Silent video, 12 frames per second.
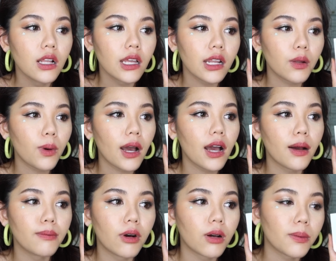เรียกได้ว่า
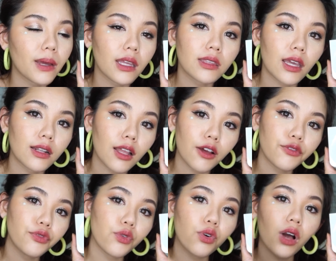เหมาะกับการแต่งหน้า
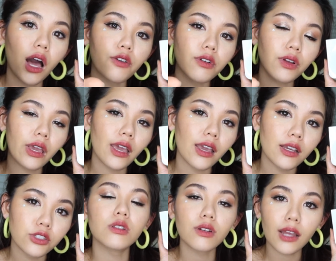full
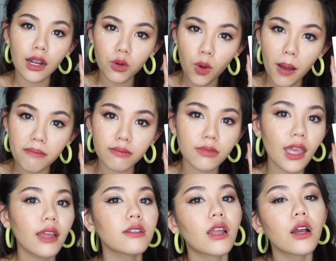coverage ต้องการความ
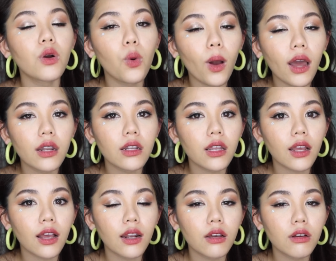แน่นทั้งวัน
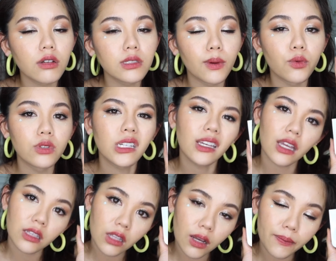นะคะ แล้วก็สำหรับคนที่เก
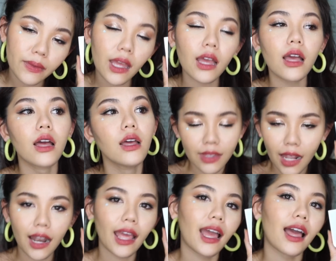ลียดเติมหน้า
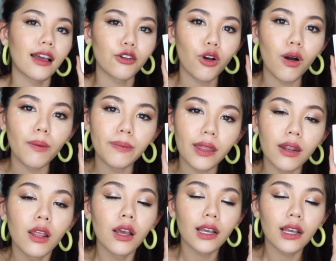นั่นแหละค่ะ ก็เป็น